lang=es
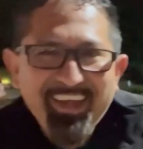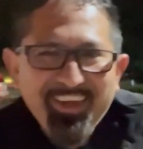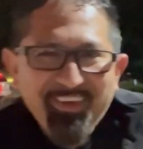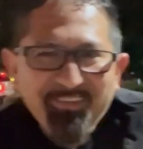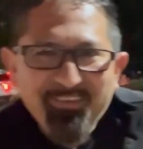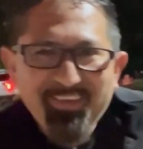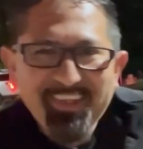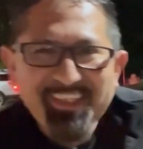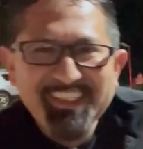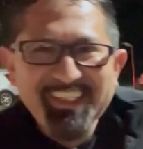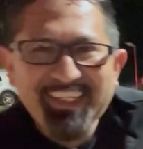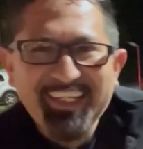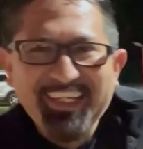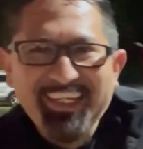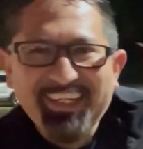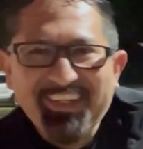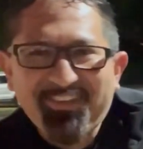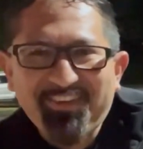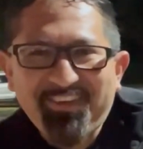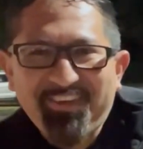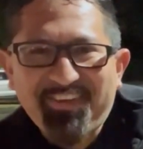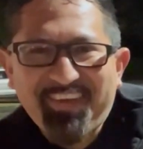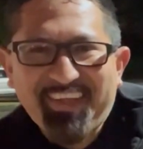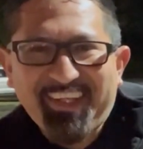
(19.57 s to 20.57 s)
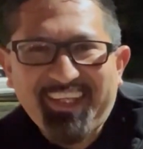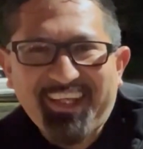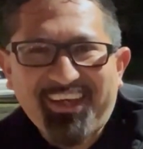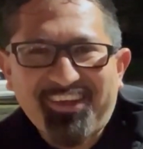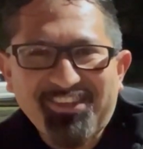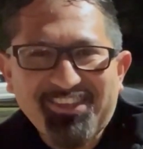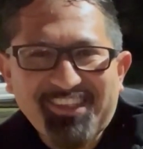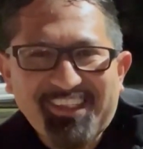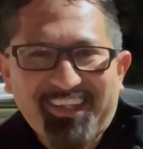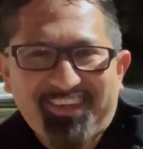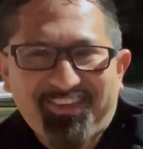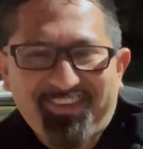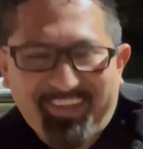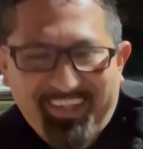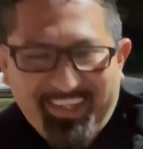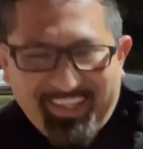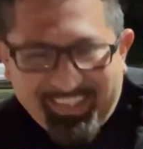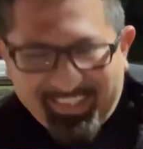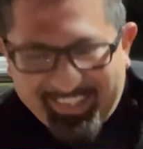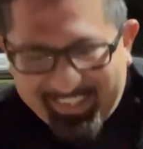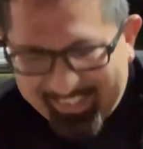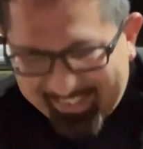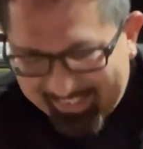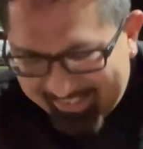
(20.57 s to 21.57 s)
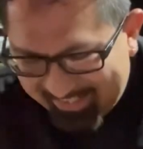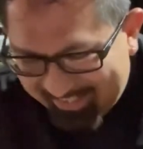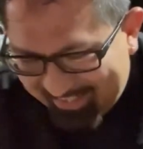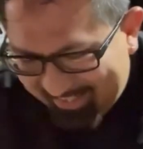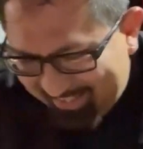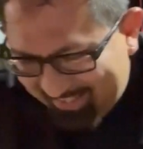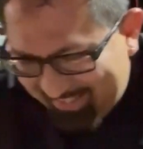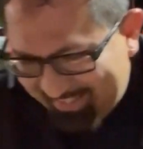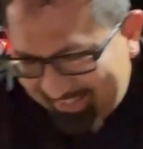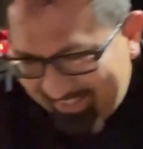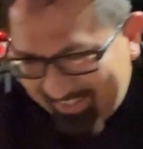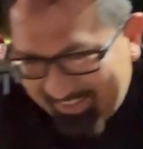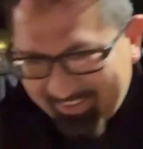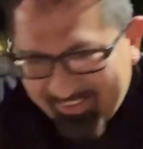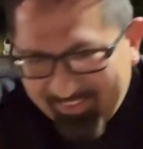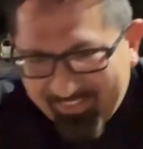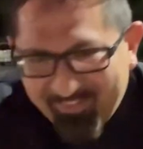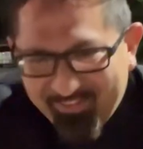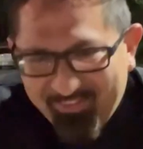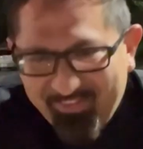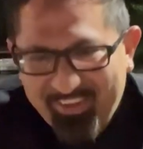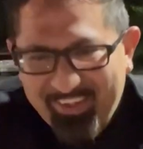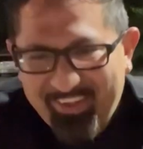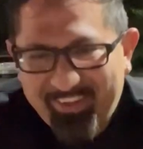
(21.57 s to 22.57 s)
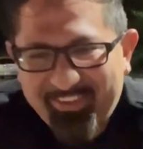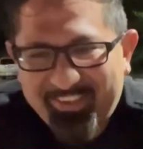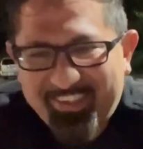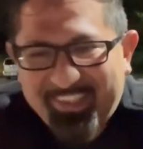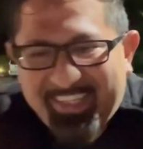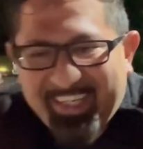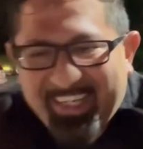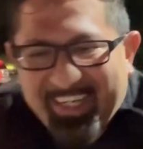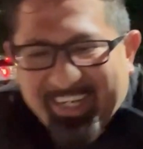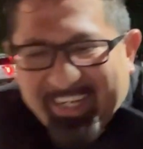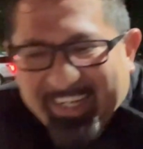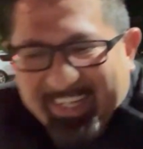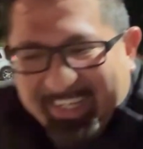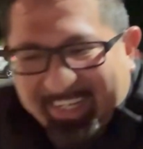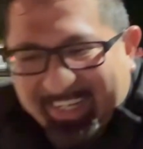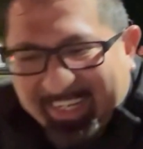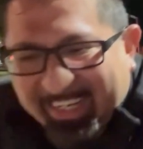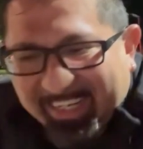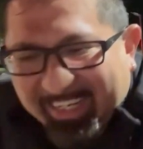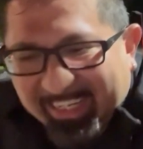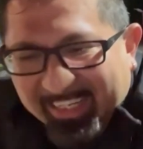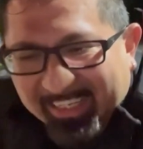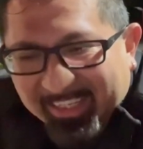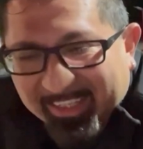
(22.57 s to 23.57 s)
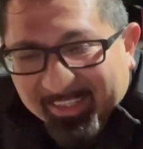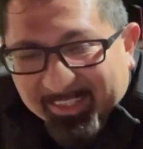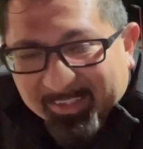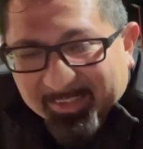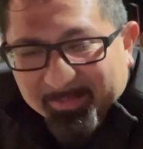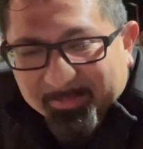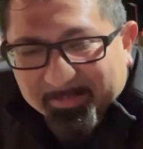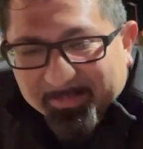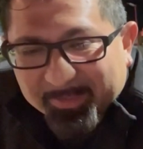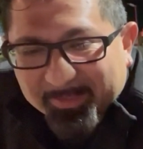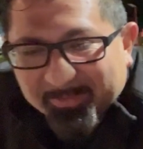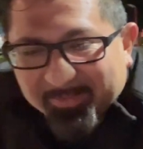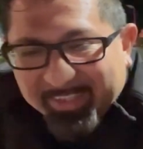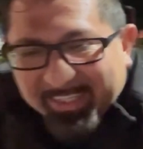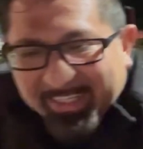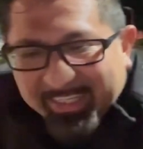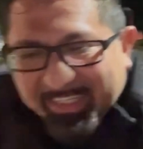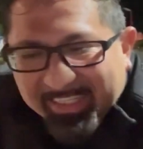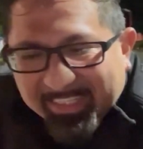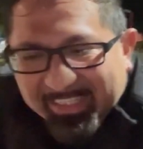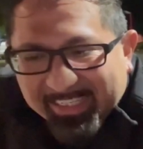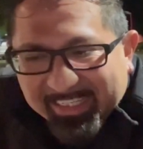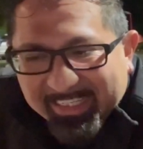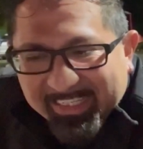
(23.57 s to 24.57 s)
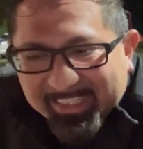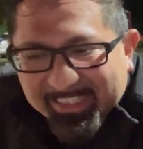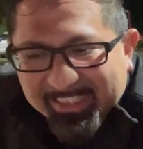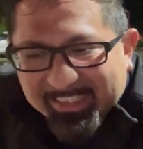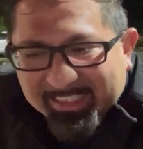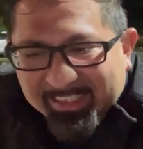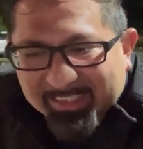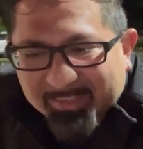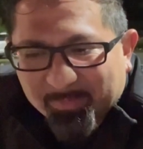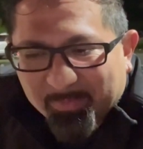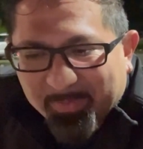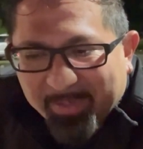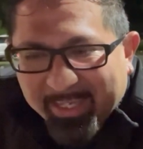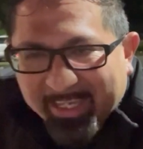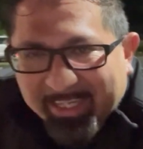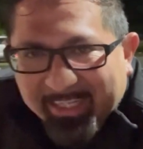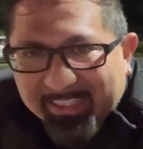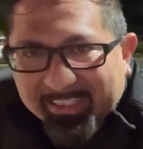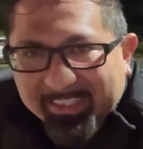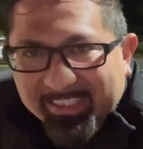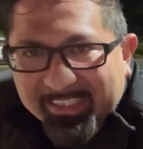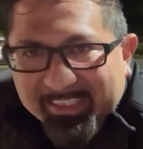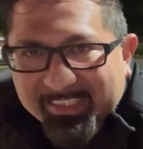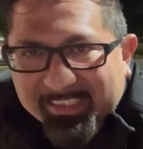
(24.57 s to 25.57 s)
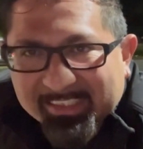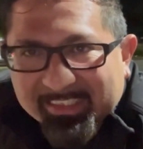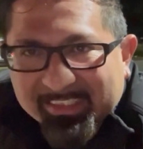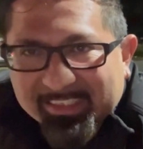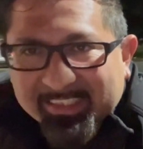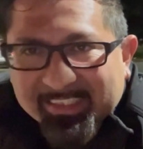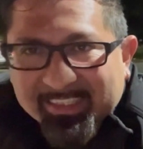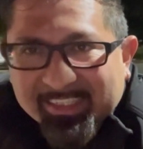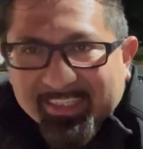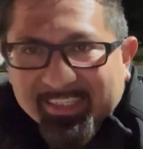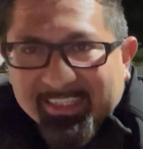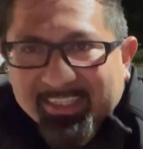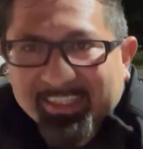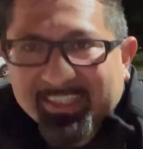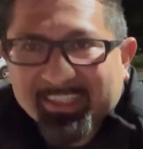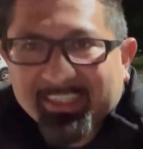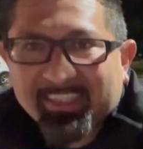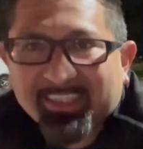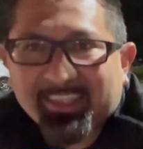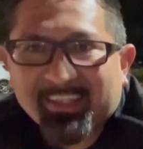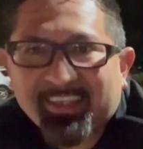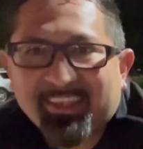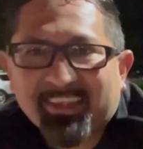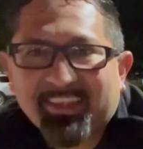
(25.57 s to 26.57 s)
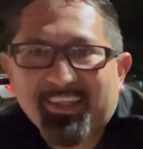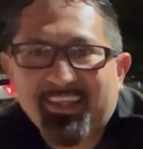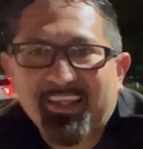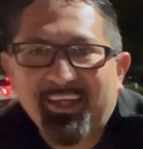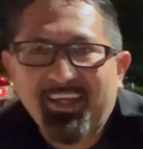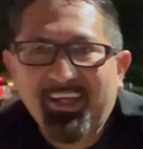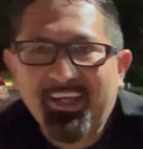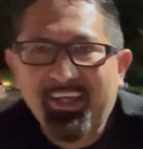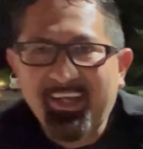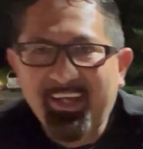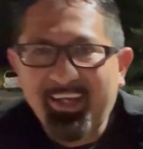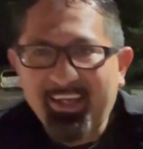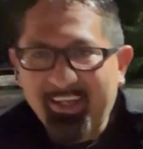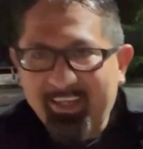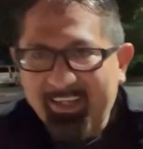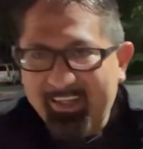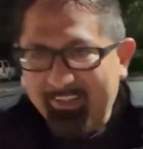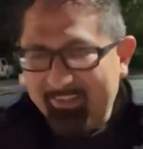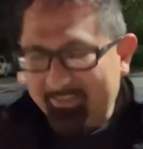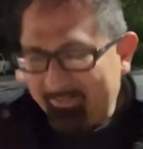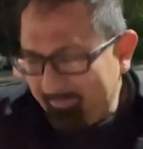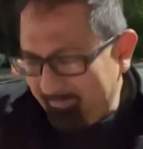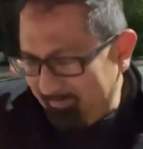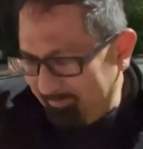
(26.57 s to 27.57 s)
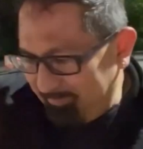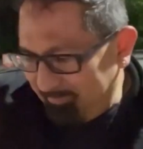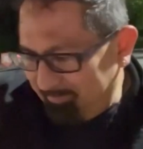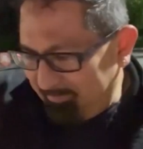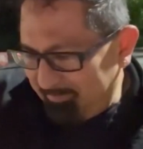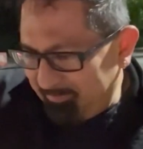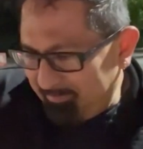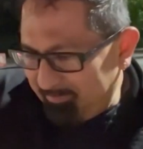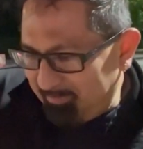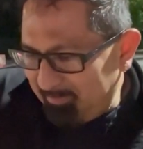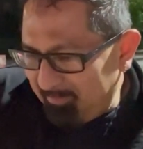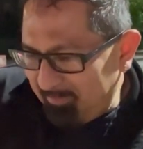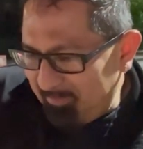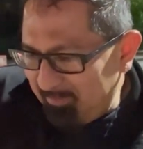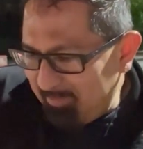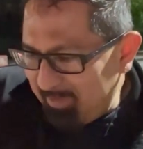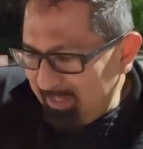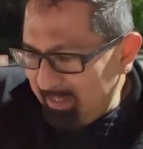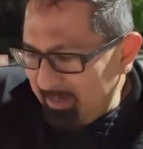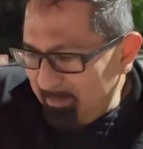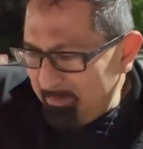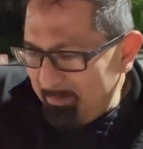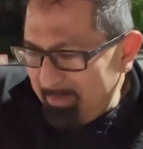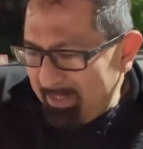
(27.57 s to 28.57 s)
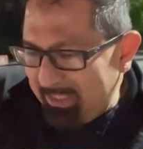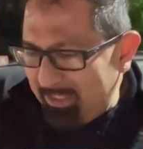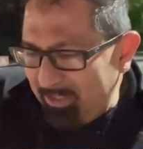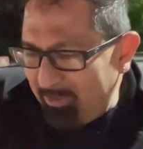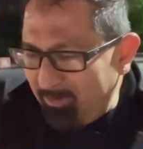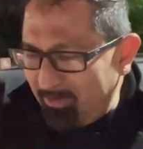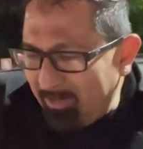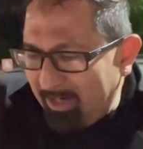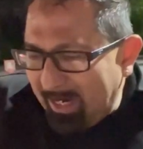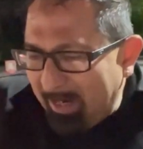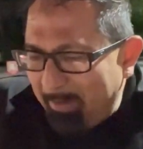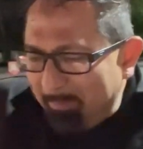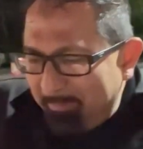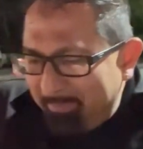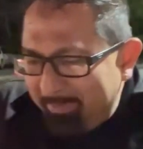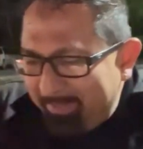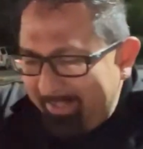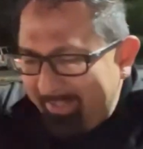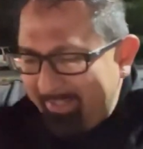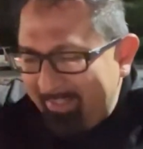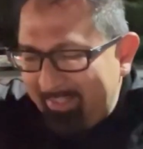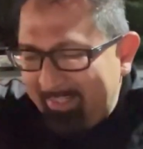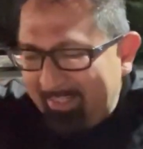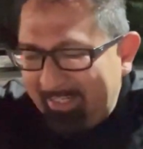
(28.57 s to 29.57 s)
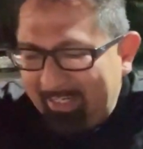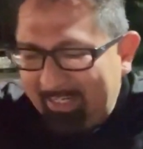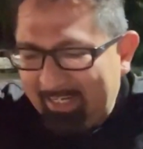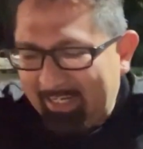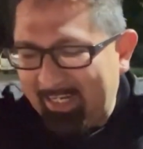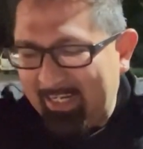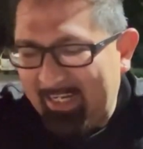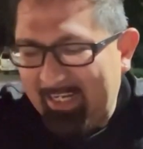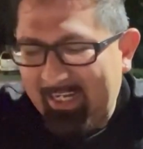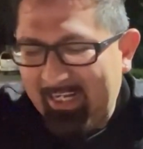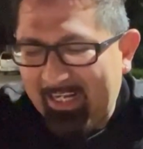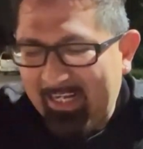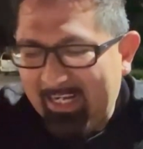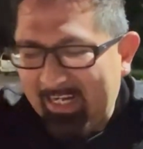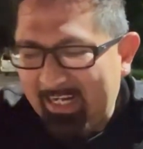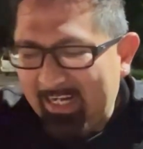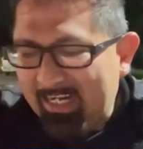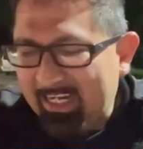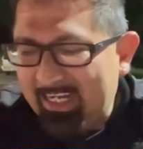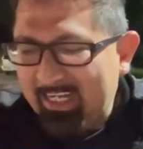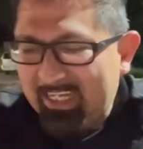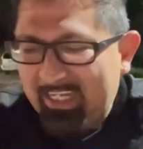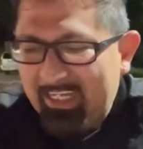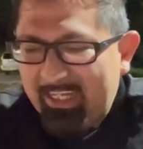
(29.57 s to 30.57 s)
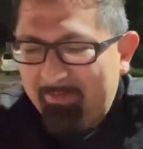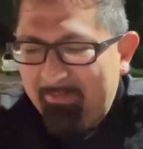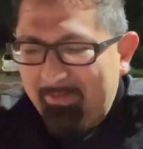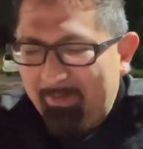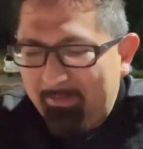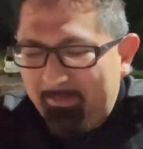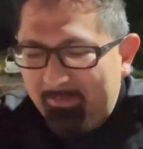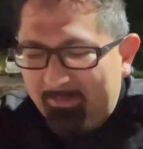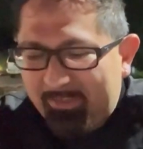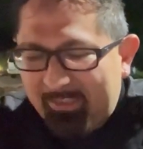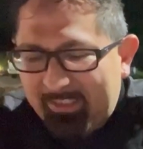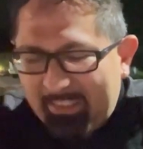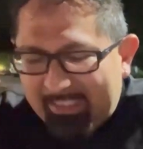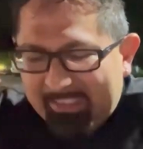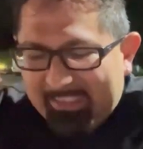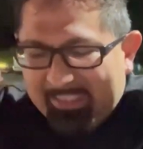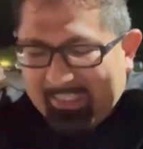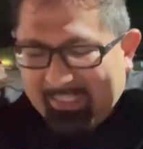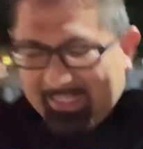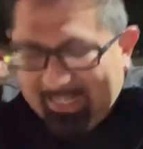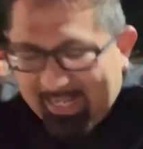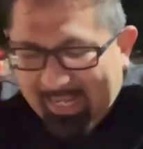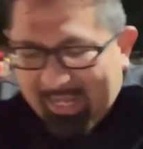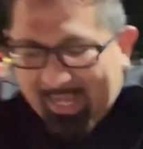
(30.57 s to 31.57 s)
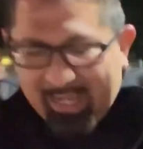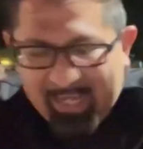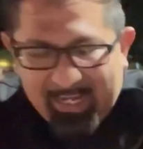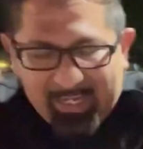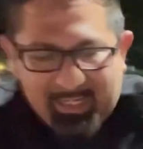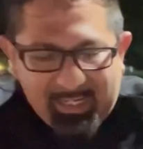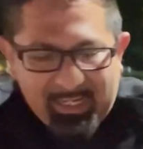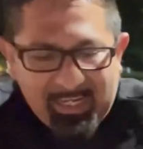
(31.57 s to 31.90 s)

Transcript: Pensé que no me habían dado servilletas. Pero sí agarré. Pues miren, es viernes. Ah, me dio hambre. Y vamos a cenar.